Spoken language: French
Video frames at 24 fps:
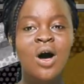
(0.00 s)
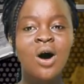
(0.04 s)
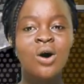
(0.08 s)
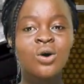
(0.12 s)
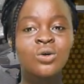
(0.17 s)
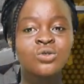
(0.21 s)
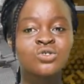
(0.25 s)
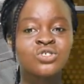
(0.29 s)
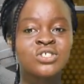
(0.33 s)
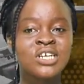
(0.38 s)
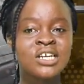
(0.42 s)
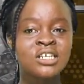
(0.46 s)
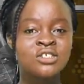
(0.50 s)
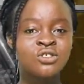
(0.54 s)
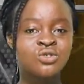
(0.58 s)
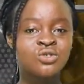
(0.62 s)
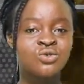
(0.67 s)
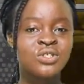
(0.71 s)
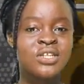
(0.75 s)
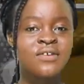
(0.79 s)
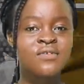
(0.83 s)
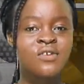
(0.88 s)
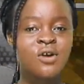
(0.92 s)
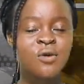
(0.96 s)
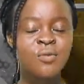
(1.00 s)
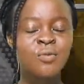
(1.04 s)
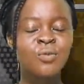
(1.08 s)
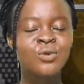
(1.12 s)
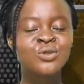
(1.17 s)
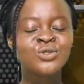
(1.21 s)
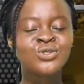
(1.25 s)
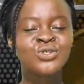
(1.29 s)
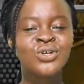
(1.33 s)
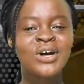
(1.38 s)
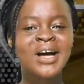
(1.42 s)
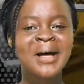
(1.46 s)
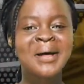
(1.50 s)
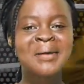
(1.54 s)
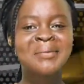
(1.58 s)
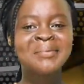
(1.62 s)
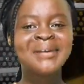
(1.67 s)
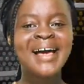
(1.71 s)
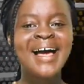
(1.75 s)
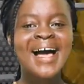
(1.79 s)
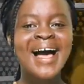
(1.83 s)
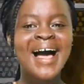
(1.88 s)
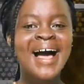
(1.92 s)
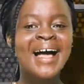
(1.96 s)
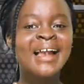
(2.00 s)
en charge du développement durable a